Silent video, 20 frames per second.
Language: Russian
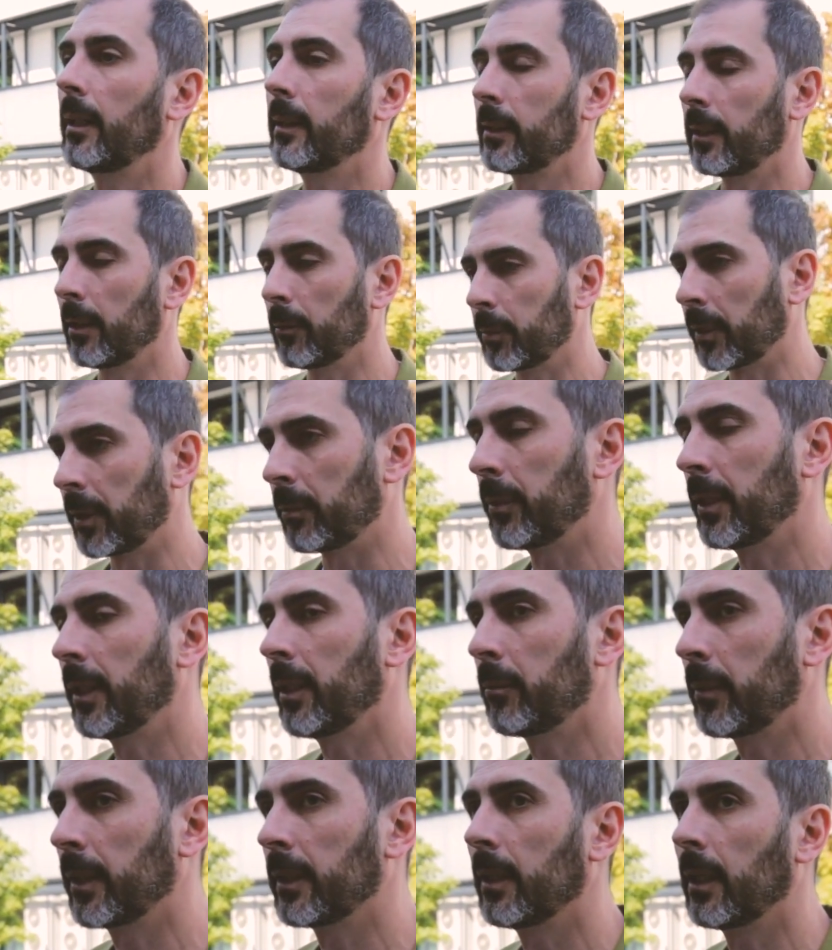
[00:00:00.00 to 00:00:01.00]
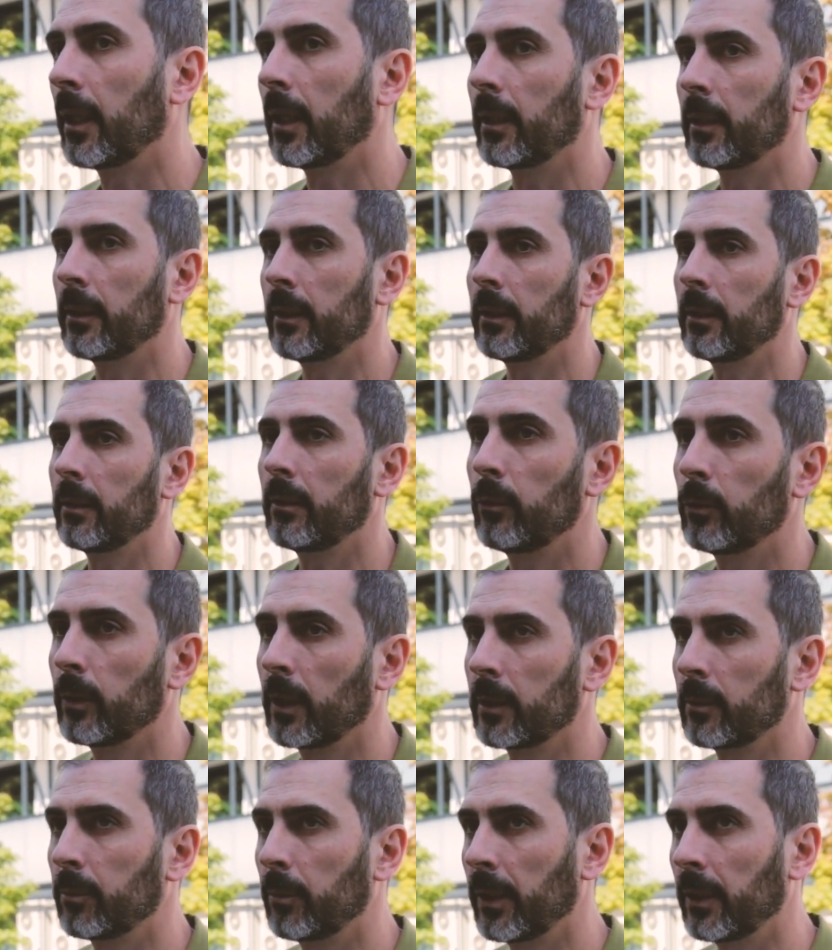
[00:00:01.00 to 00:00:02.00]
Если, а если проблема, да. И у
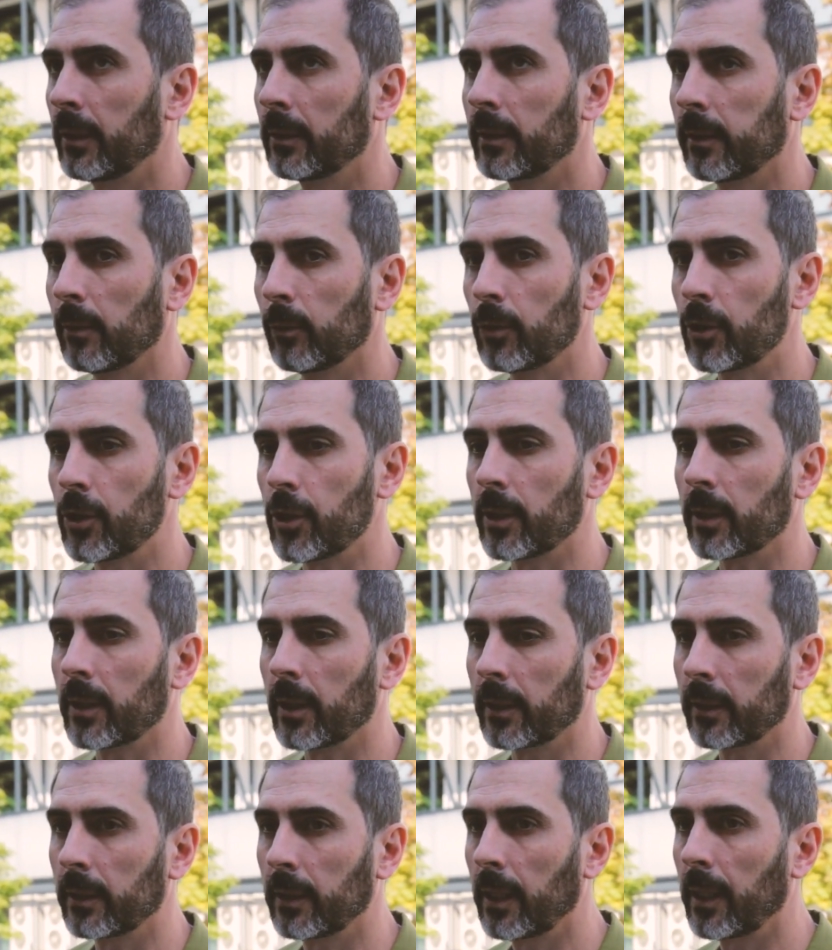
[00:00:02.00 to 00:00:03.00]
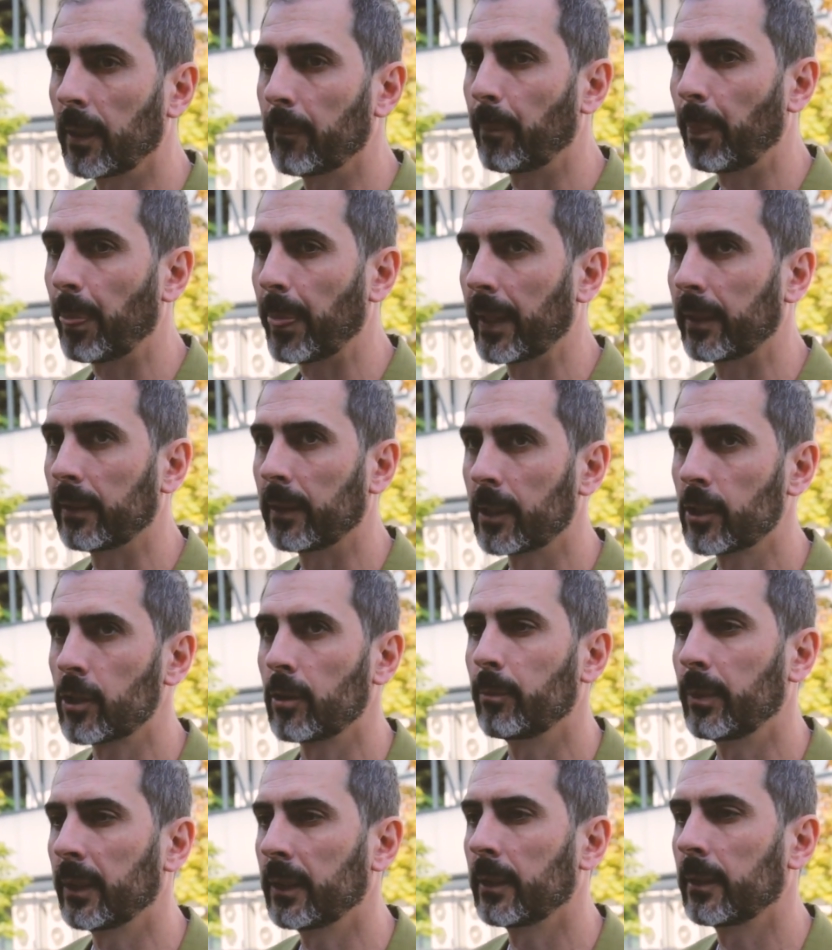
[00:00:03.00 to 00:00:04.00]
нас были случаи, когда
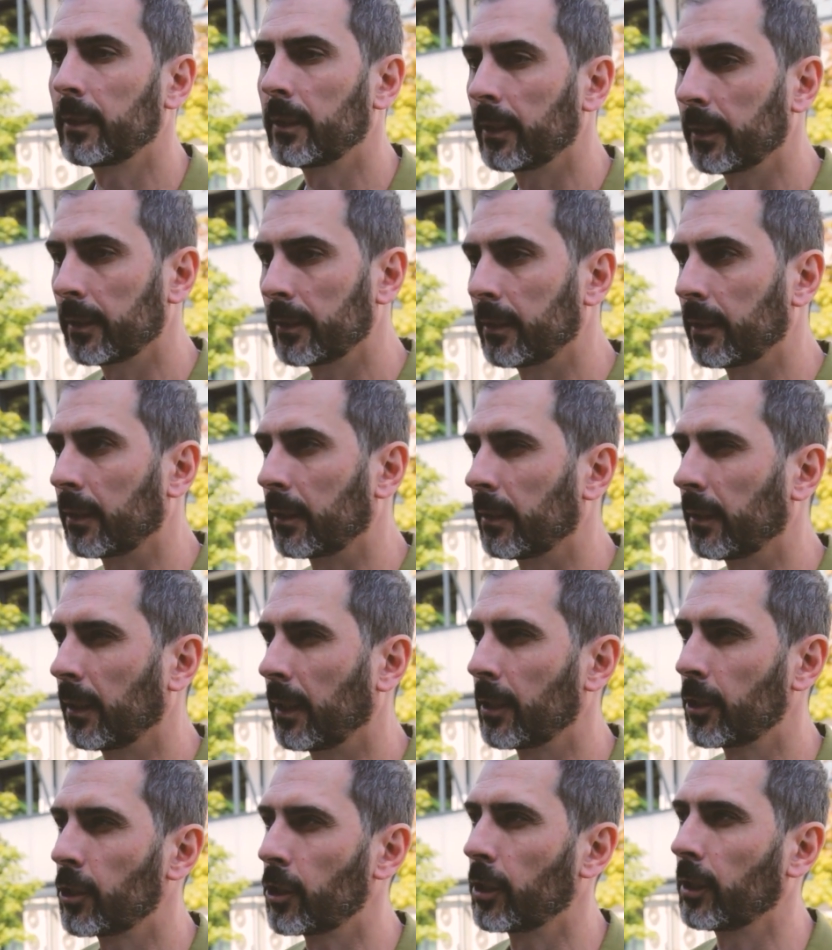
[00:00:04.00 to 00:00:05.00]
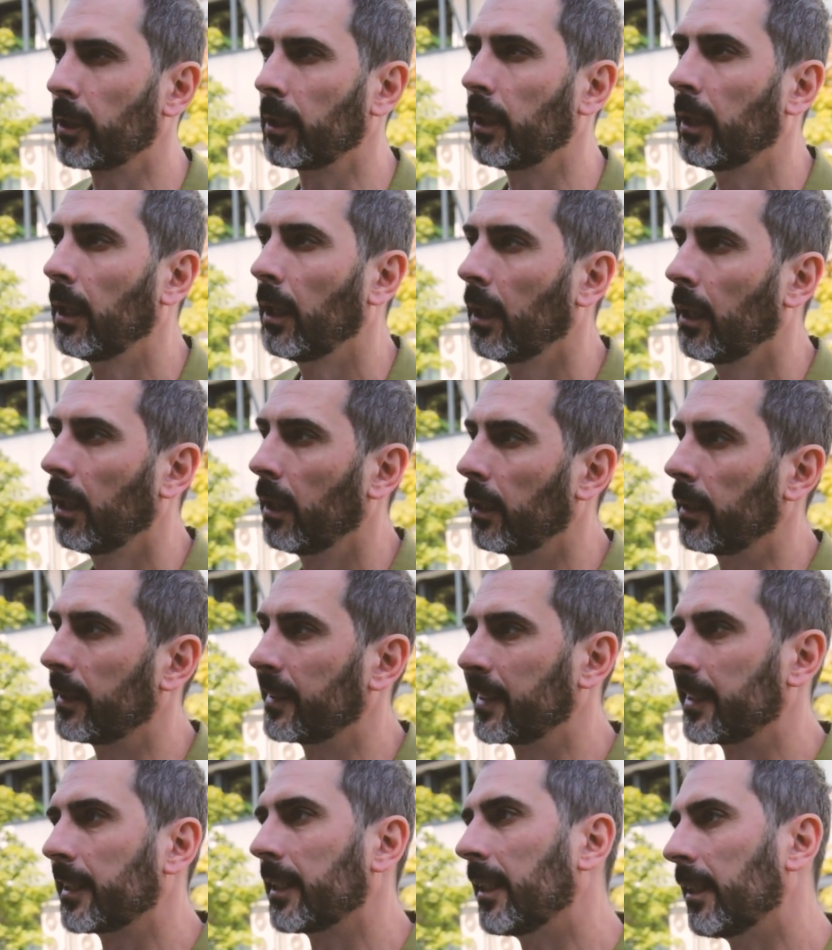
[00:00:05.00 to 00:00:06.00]
наши бета-тестеры, наши э,
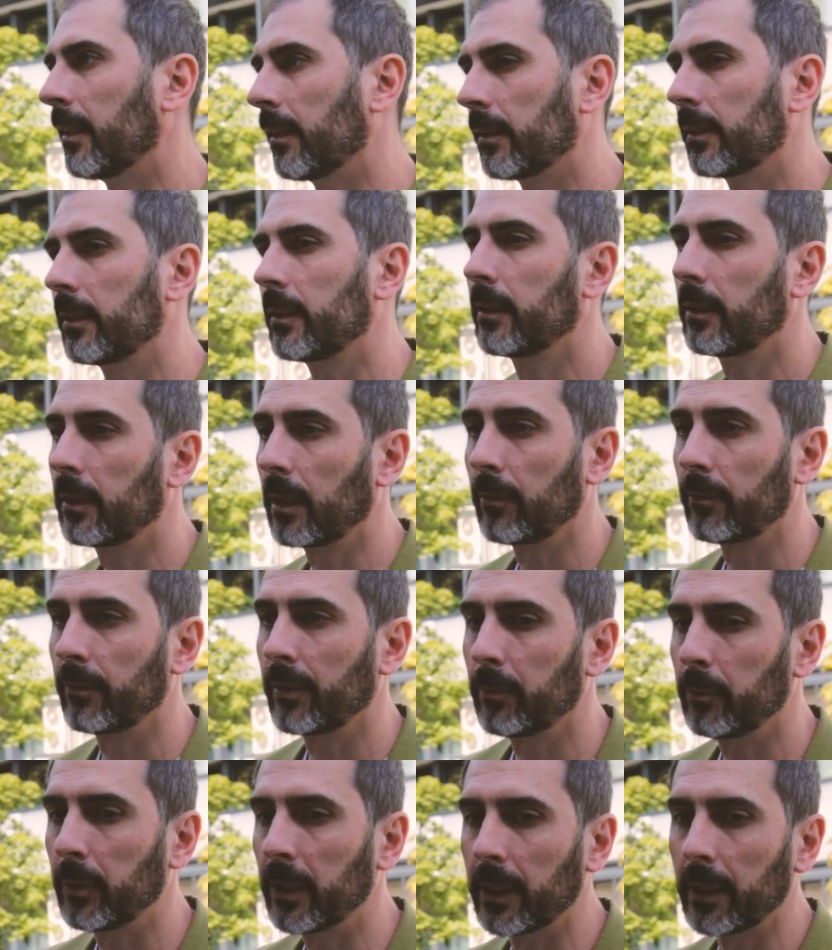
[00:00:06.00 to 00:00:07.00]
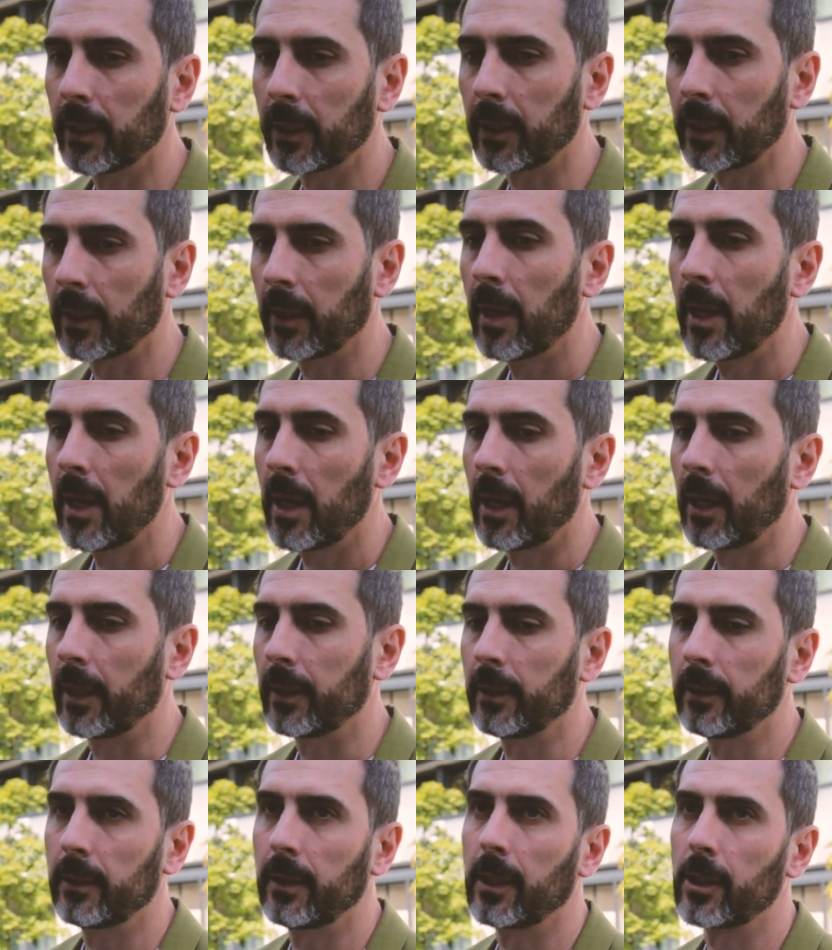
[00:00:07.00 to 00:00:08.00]
сейлзы там в Америке,
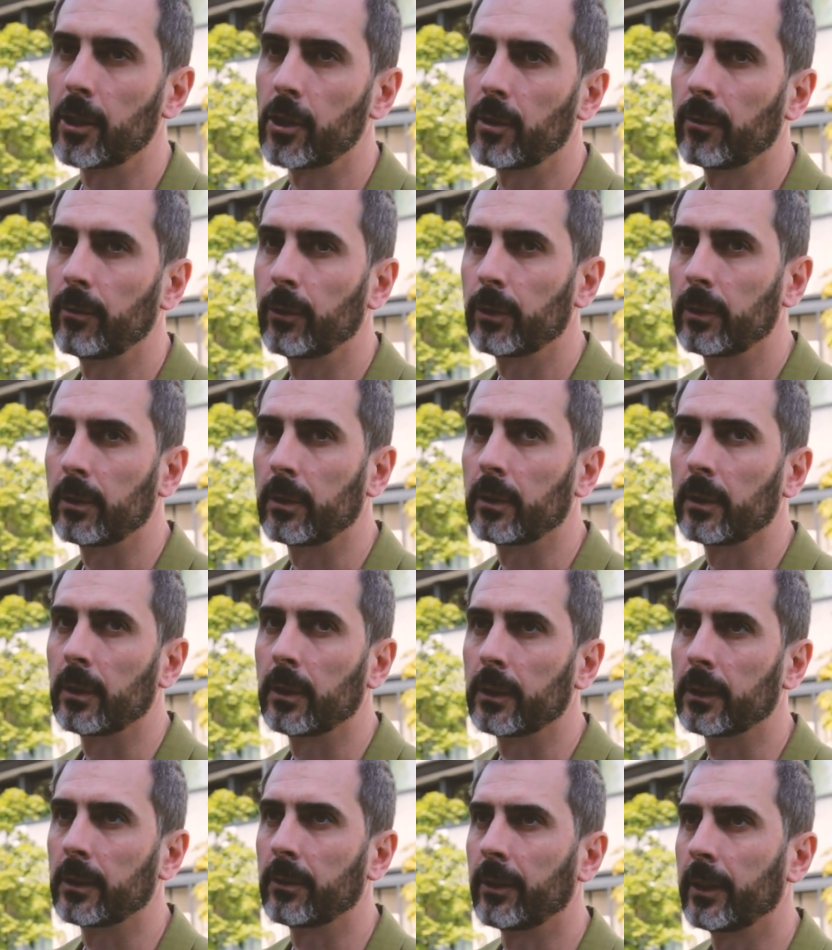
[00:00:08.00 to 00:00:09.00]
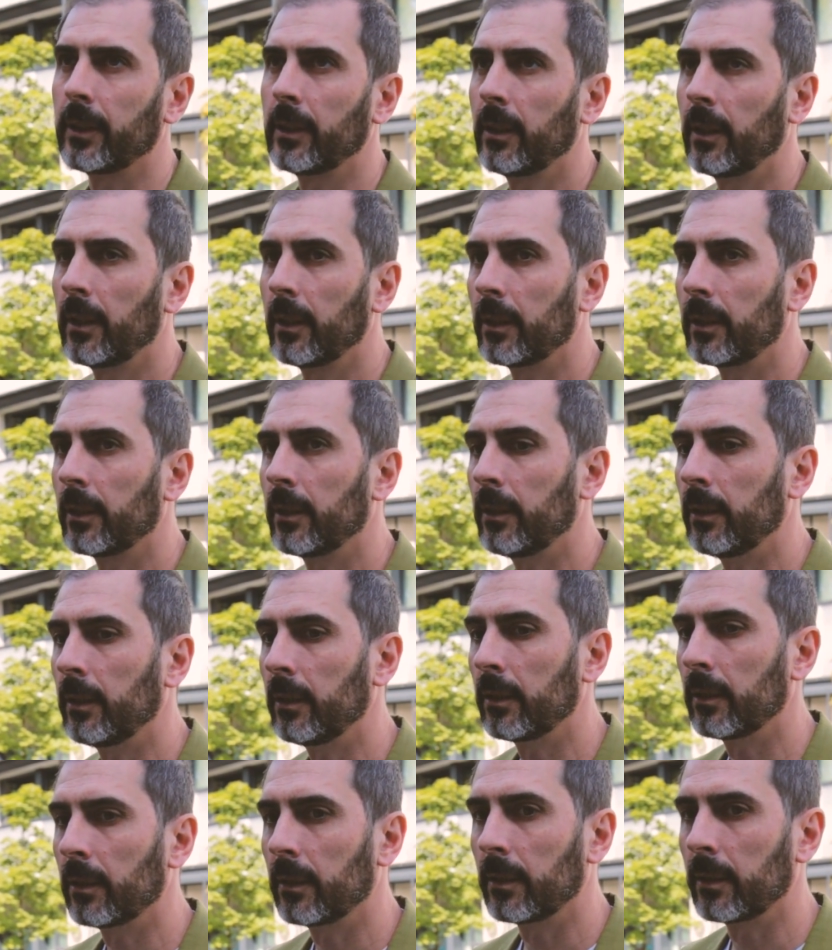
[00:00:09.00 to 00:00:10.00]
они даже вот звонили
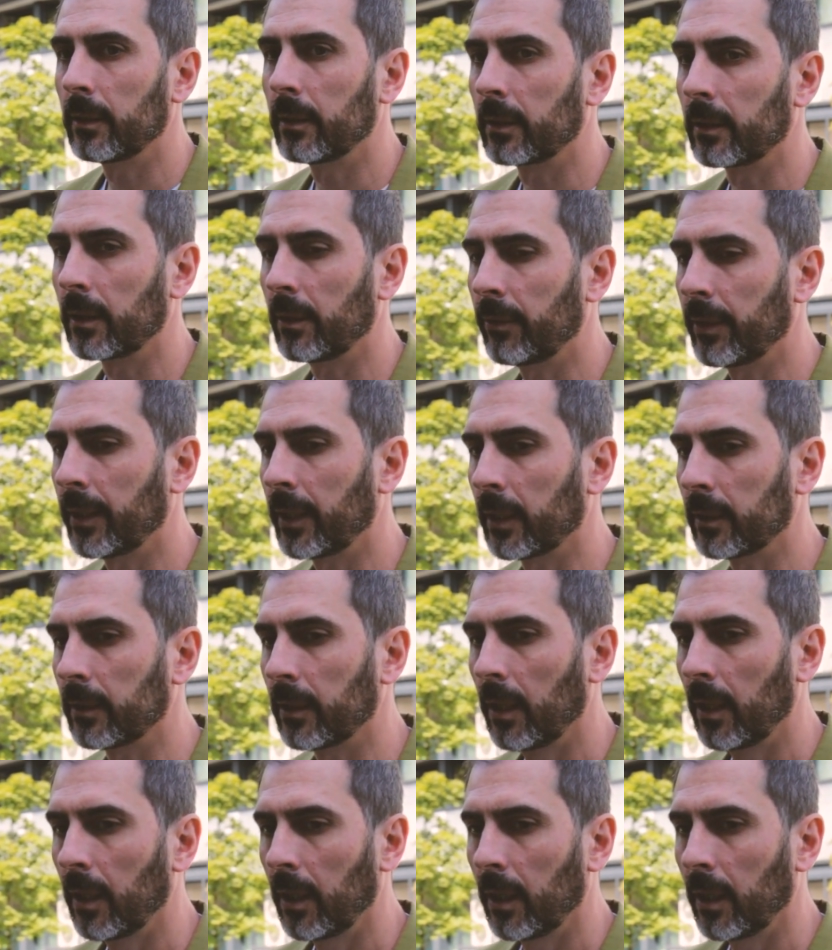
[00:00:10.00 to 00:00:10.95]
и говорят,